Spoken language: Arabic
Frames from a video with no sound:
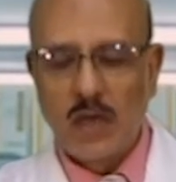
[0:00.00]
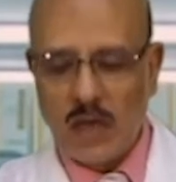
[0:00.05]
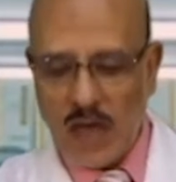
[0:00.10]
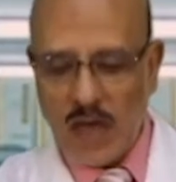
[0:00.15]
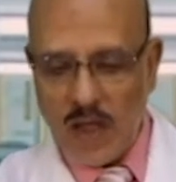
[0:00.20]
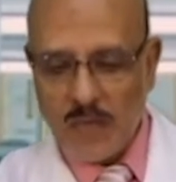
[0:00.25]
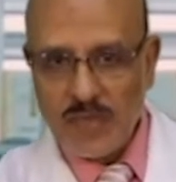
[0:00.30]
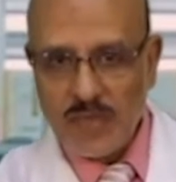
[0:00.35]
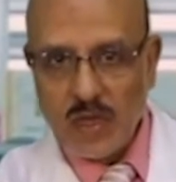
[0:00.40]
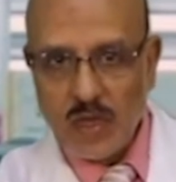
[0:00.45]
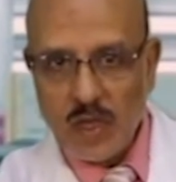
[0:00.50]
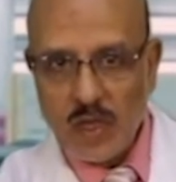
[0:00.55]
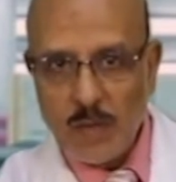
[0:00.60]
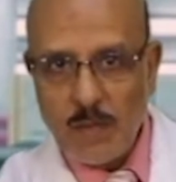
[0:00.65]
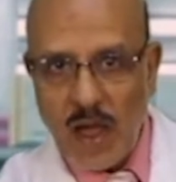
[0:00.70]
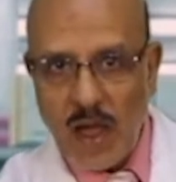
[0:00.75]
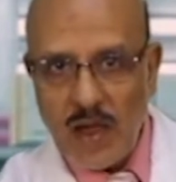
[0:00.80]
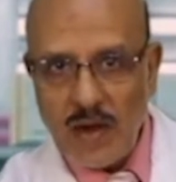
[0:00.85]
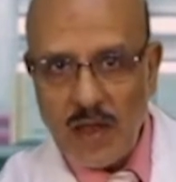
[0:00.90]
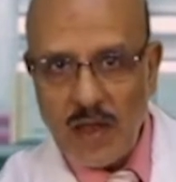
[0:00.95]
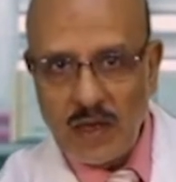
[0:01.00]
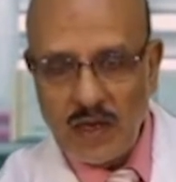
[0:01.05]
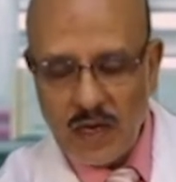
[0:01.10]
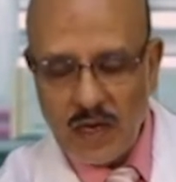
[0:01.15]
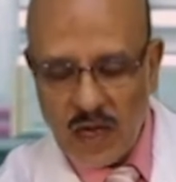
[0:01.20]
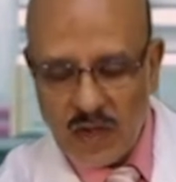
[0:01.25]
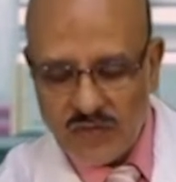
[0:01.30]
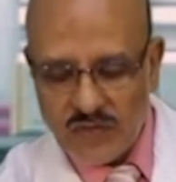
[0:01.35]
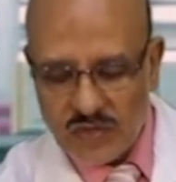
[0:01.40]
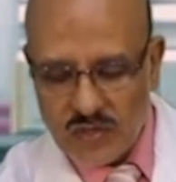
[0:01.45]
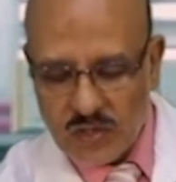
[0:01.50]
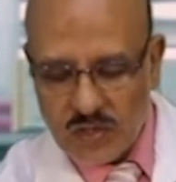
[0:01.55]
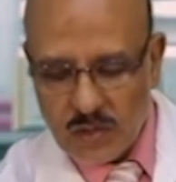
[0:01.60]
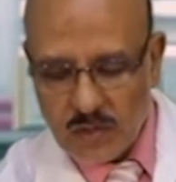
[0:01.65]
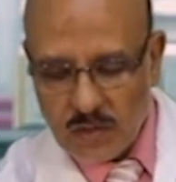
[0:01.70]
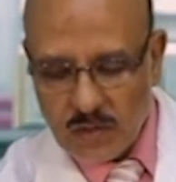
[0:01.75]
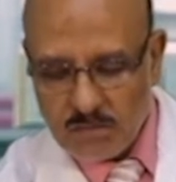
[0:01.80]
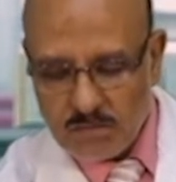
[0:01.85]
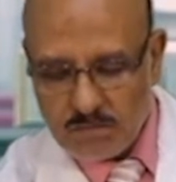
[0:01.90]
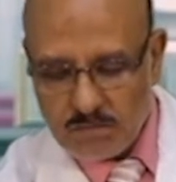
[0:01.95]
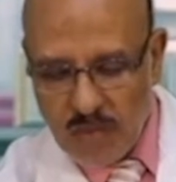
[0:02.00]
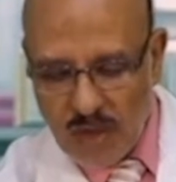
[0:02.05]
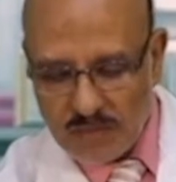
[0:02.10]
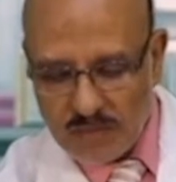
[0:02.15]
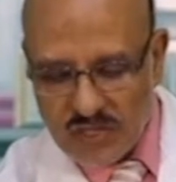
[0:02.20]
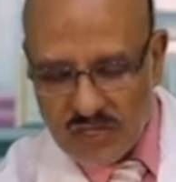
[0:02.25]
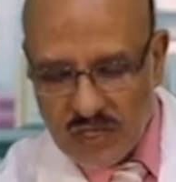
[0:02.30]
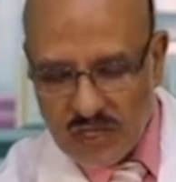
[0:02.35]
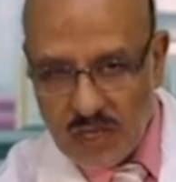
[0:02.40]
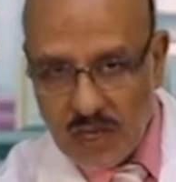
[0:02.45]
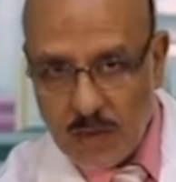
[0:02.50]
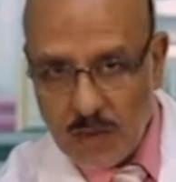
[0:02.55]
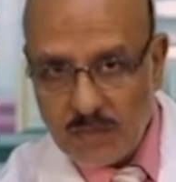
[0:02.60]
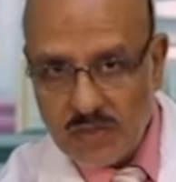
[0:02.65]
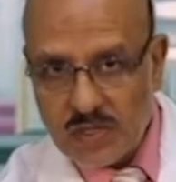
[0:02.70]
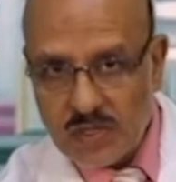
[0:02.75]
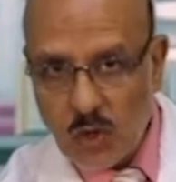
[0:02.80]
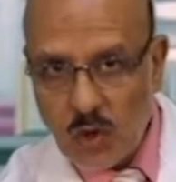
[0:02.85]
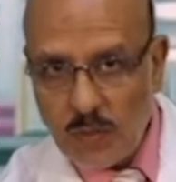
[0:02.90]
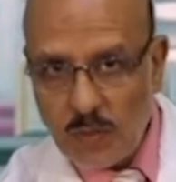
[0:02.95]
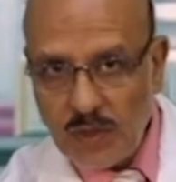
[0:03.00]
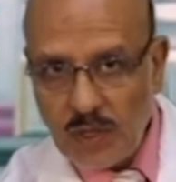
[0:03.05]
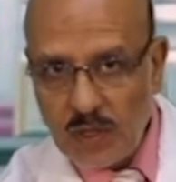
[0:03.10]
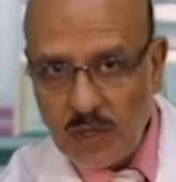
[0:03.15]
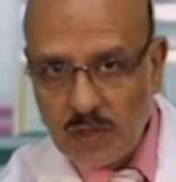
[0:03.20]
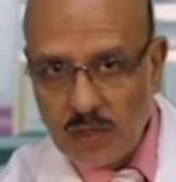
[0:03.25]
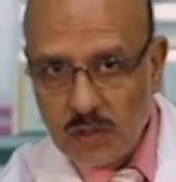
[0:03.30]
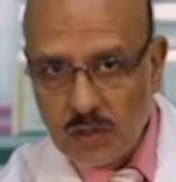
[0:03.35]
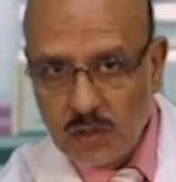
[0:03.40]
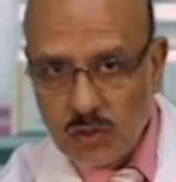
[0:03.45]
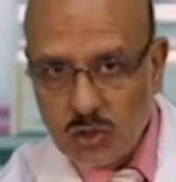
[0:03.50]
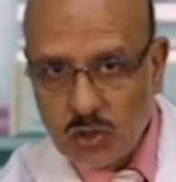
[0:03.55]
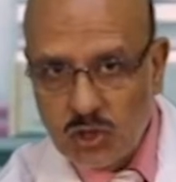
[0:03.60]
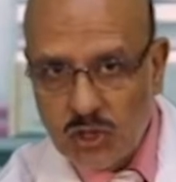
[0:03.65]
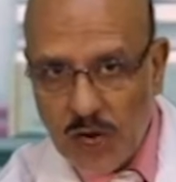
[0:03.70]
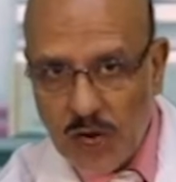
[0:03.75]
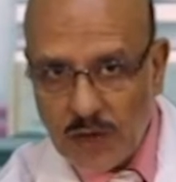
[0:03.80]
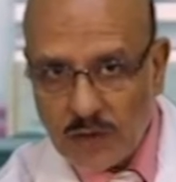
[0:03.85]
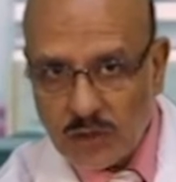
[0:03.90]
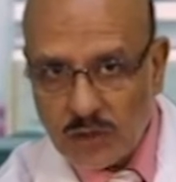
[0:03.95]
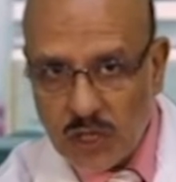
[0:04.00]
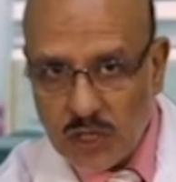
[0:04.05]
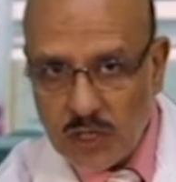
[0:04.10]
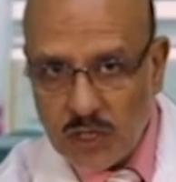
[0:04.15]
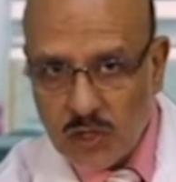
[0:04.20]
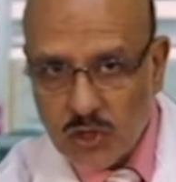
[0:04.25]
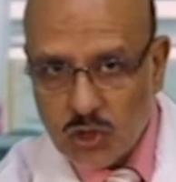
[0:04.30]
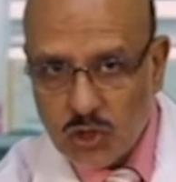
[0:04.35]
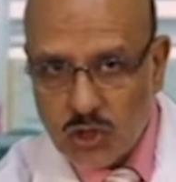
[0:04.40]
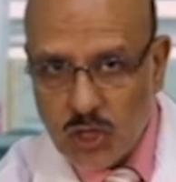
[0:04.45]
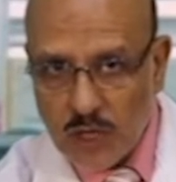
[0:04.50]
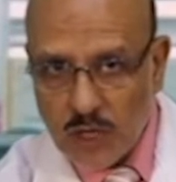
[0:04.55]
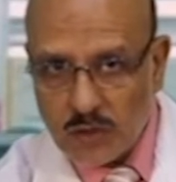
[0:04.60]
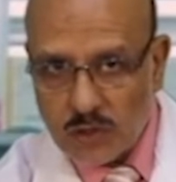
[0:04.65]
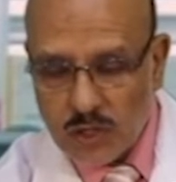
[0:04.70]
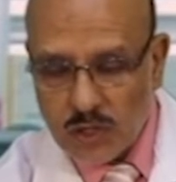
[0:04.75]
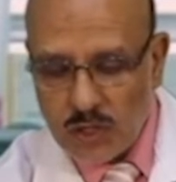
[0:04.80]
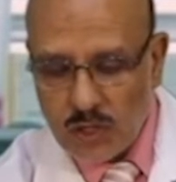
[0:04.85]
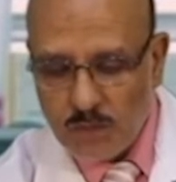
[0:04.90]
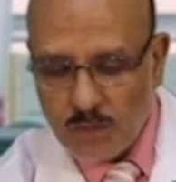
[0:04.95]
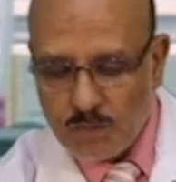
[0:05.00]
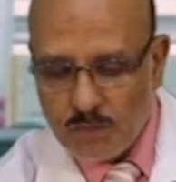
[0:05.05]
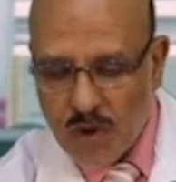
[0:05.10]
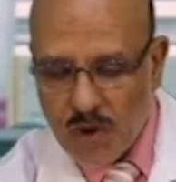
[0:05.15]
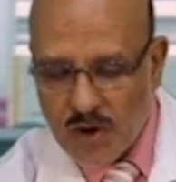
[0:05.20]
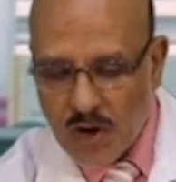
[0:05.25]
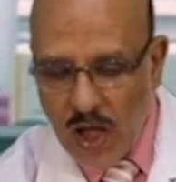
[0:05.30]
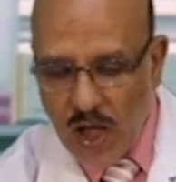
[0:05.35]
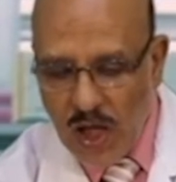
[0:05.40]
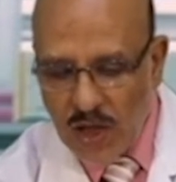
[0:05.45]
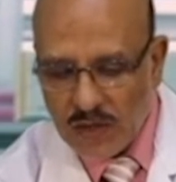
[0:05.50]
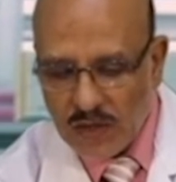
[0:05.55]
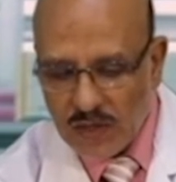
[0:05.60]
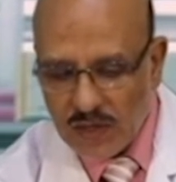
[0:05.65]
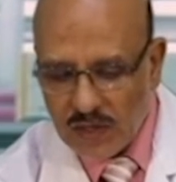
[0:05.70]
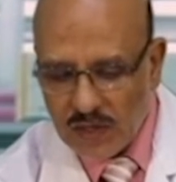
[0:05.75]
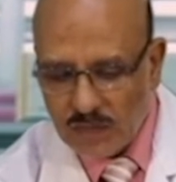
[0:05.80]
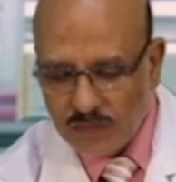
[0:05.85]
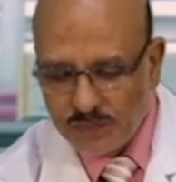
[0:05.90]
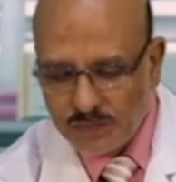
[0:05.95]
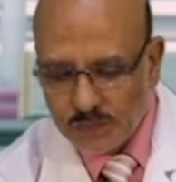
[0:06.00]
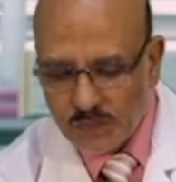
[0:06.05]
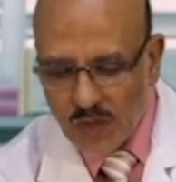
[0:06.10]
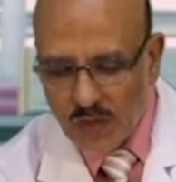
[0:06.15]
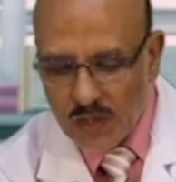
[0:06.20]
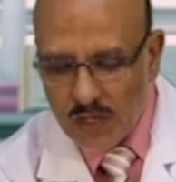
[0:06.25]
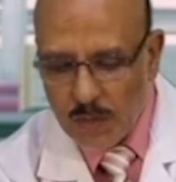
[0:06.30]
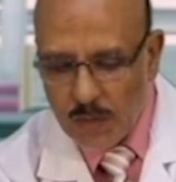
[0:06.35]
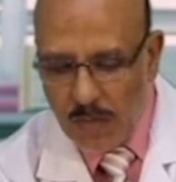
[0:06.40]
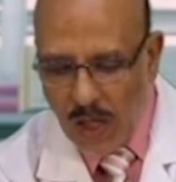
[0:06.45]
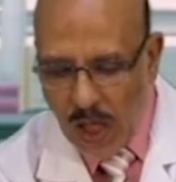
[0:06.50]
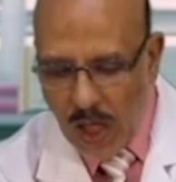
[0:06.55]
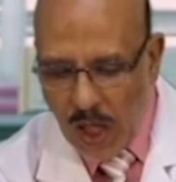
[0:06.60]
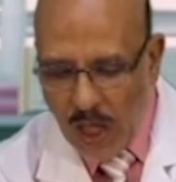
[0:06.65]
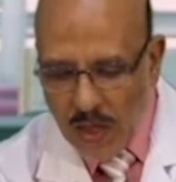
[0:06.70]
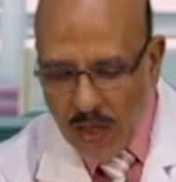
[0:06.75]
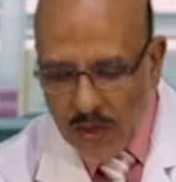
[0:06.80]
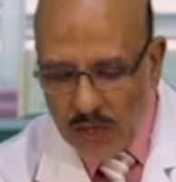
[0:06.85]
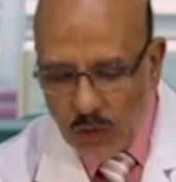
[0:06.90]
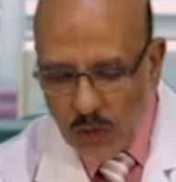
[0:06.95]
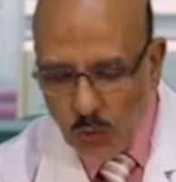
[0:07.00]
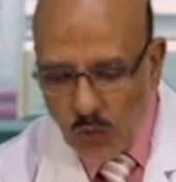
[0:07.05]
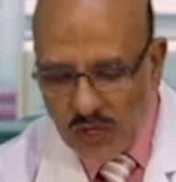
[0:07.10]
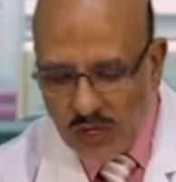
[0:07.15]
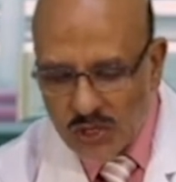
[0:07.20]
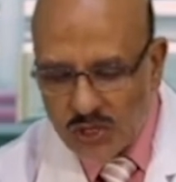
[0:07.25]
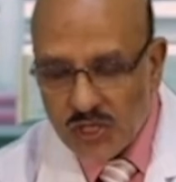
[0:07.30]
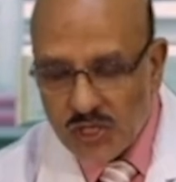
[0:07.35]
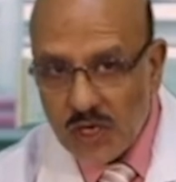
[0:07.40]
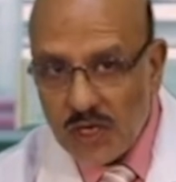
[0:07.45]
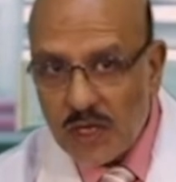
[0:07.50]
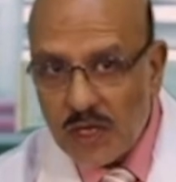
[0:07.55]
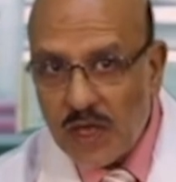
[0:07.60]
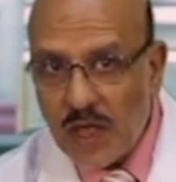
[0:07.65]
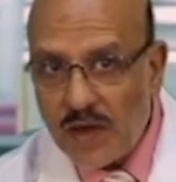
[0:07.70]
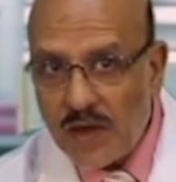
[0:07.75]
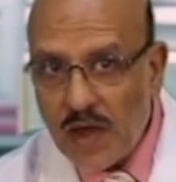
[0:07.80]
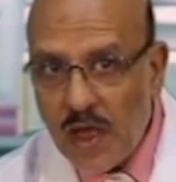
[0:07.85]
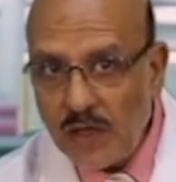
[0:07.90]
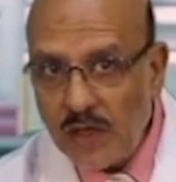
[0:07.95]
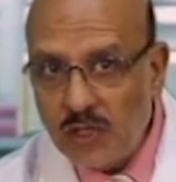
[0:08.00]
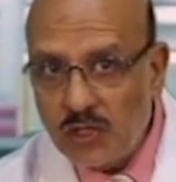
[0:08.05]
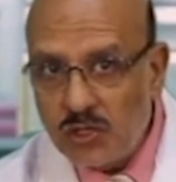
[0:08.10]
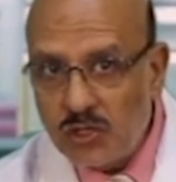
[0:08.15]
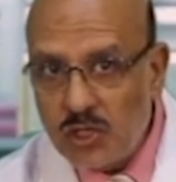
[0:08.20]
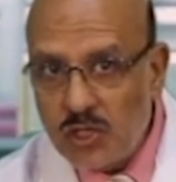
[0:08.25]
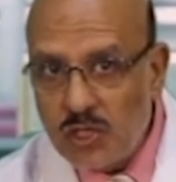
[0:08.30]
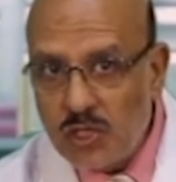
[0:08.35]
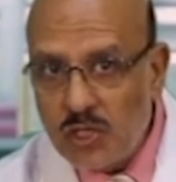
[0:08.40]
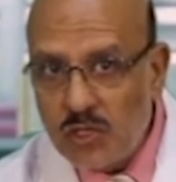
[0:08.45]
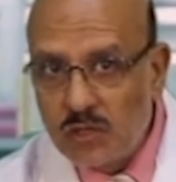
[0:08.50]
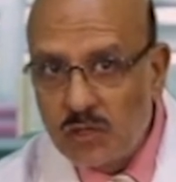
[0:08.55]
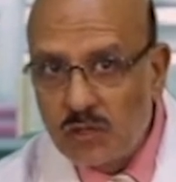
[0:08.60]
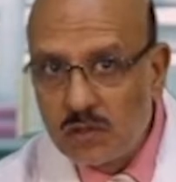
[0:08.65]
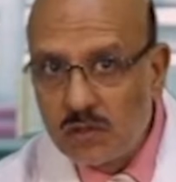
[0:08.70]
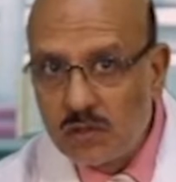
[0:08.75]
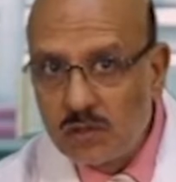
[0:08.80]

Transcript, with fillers: لا يبقى انا الجلافز بمسكها بصوابعي جنتلي جنتلي بالراحه كده يبقى الوش اللي كان ناحيه ايدي